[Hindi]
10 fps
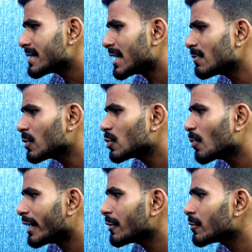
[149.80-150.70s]
साथ ही
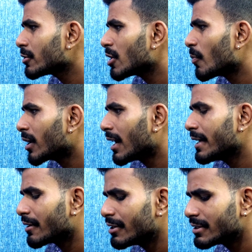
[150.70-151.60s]
दोस्तों बारह दो सौ छप्पन वाला
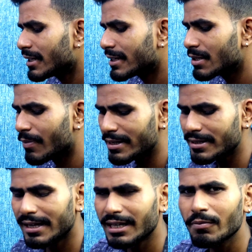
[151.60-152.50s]
इक्कीस हज़ार से
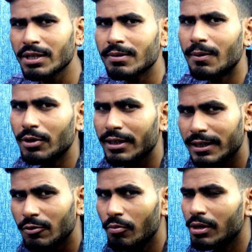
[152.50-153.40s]
बाईस हज़ार के बीच में आपको
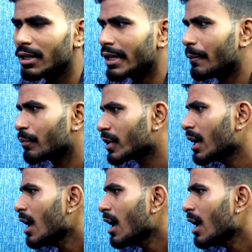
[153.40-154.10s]
देखने को मिल रहा है